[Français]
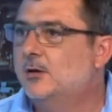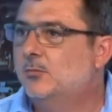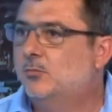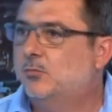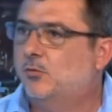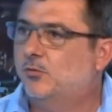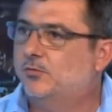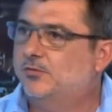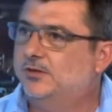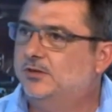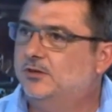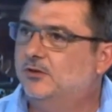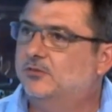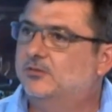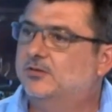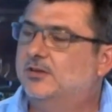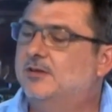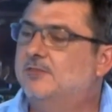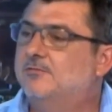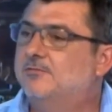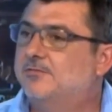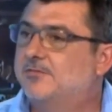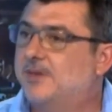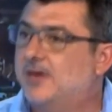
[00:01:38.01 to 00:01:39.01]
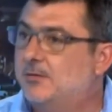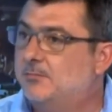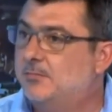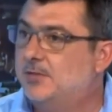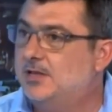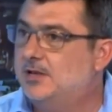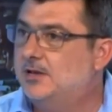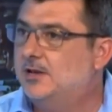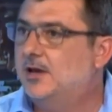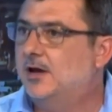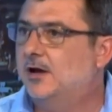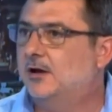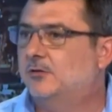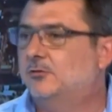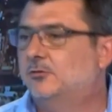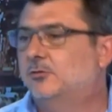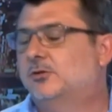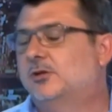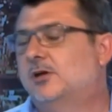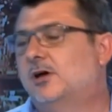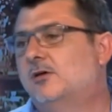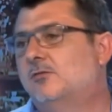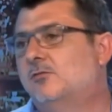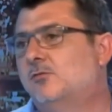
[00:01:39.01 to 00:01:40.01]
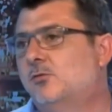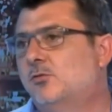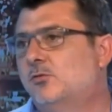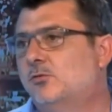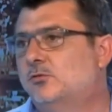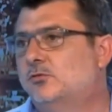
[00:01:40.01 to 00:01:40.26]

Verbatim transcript: pour financer 20 milliards de travaux